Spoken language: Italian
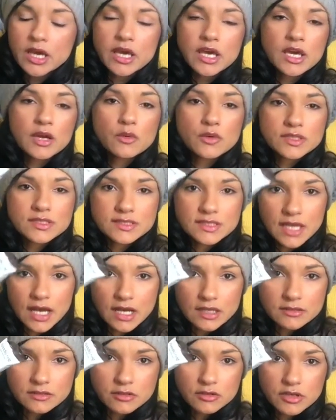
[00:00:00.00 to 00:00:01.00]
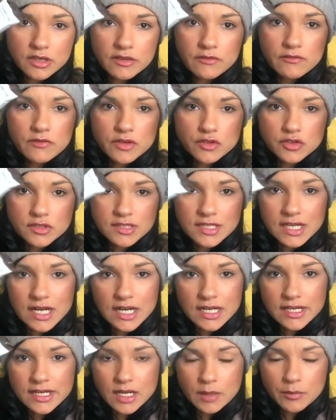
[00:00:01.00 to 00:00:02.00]
e quest'altro che invece è
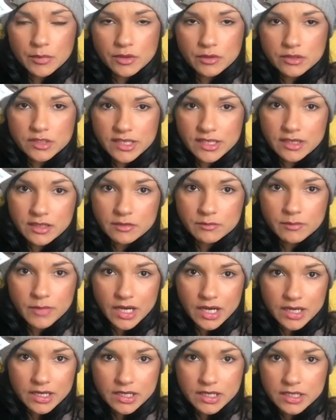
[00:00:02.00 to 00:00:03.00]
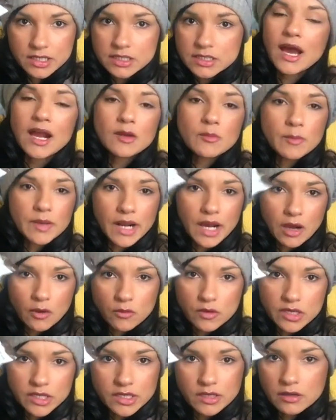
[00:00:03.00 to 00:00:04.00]
della linea protein bar al
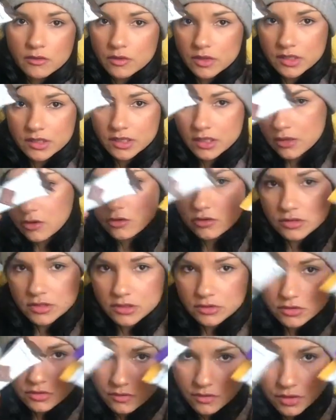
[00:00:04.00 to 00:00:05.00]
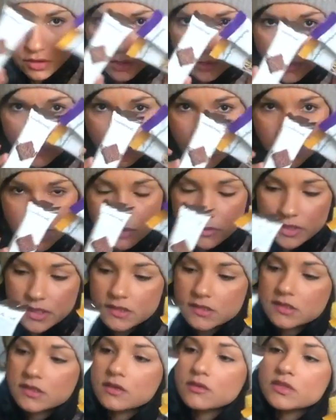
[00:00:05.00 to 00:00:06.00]
brownie quindi ho detto voglio provare
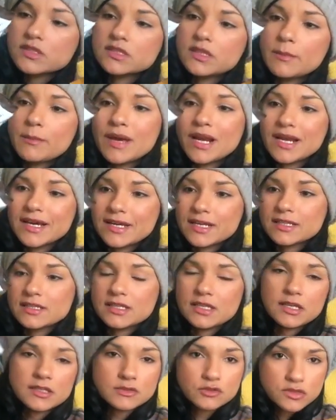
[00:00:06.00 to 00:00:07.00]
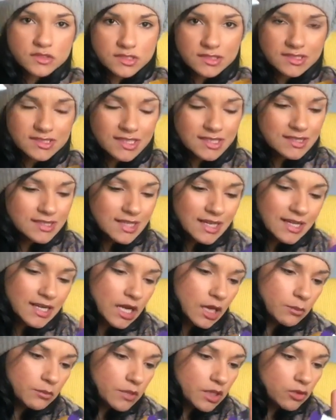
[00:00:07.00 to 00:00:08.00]
queste questa è bella grandina sono 60
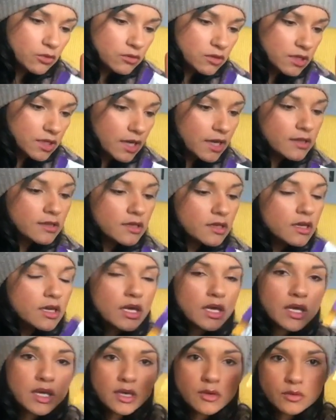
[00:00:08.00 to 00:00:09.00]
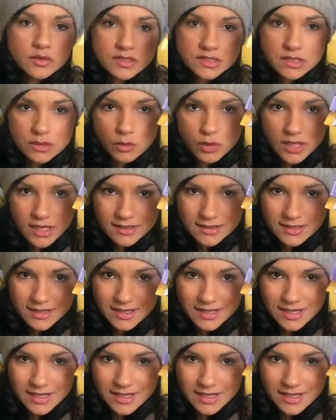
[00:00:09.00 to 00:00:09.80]
grammi contate e questi 40